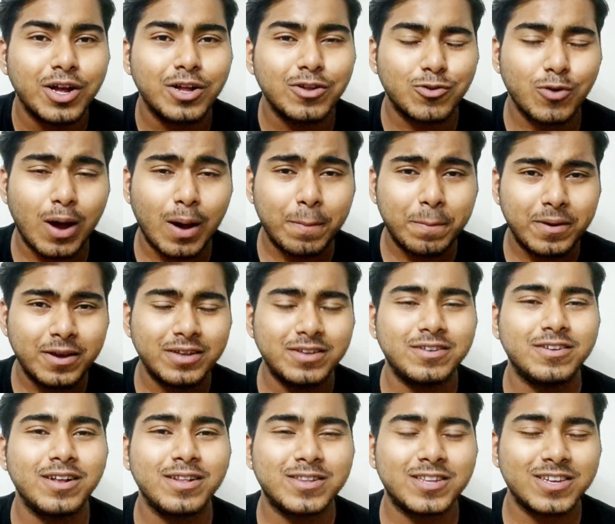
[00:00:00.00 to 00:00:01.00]
तो आप भी
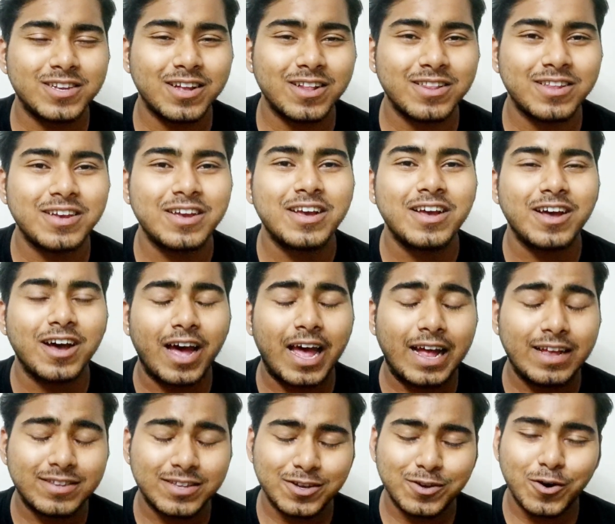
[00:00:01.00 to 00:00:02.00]
जल्द से जल्द
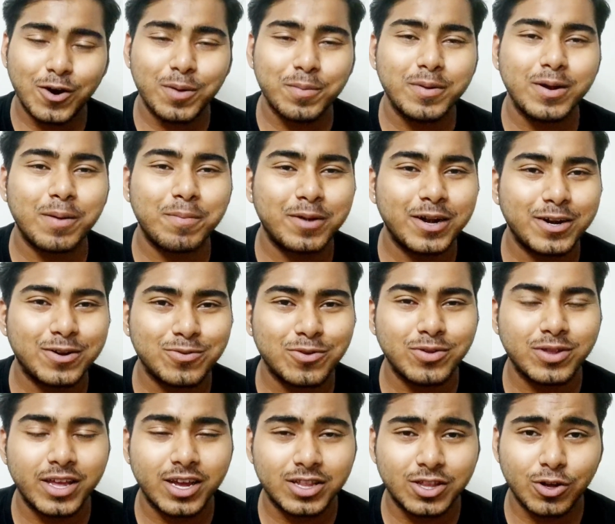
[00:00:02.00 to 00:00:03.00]
ऐसे ही और भी अपडेट्स
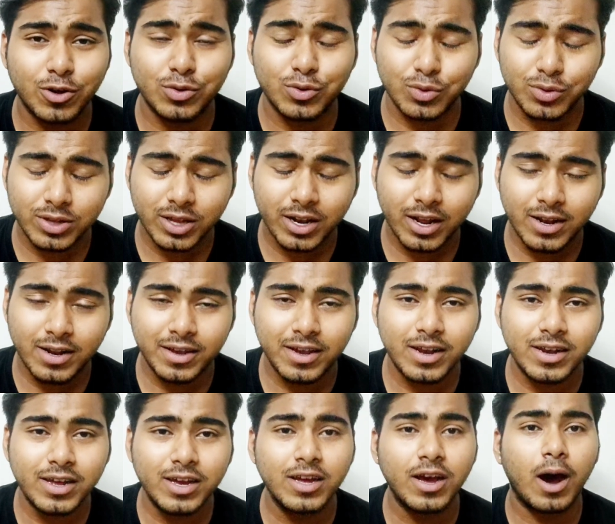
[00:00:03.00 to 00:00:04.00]
को देखते और सुनते रहने
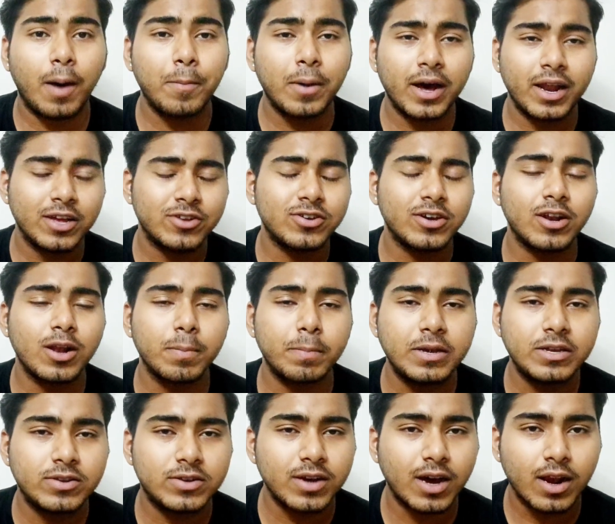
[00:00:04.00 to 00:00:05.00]
के लिए हमारे चैनल
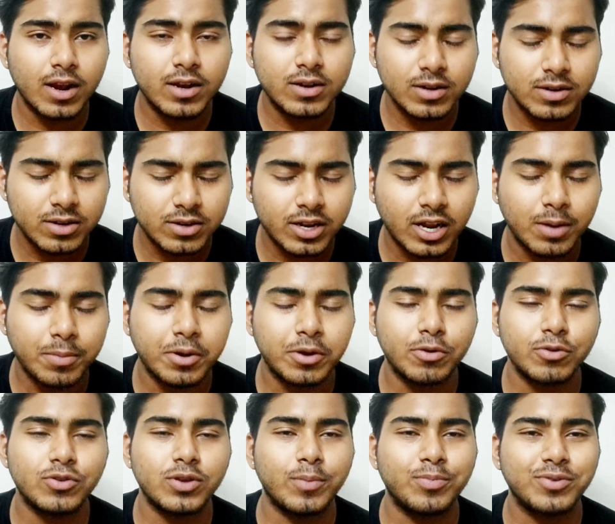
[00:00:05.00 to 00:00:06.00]
मी स्टारलेट
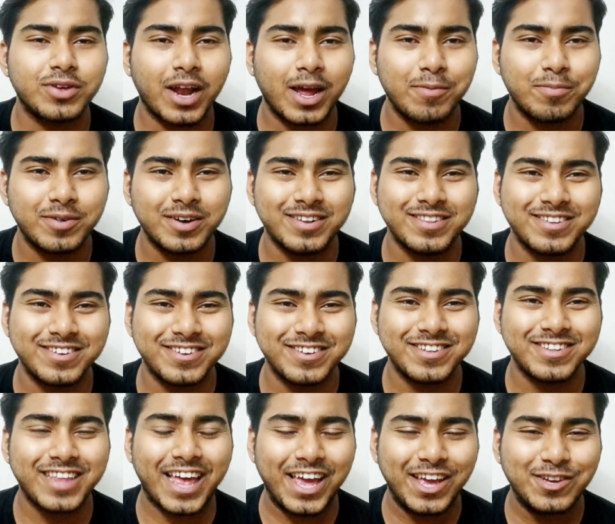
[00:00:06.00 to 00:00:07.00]
एंटरटेनमेंट को सब्सक्राइब कर
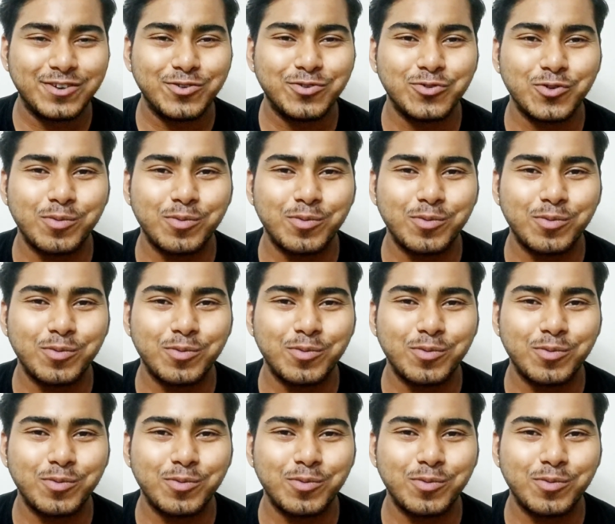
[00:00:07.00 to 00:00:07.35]
दीजिए थैंक यू सो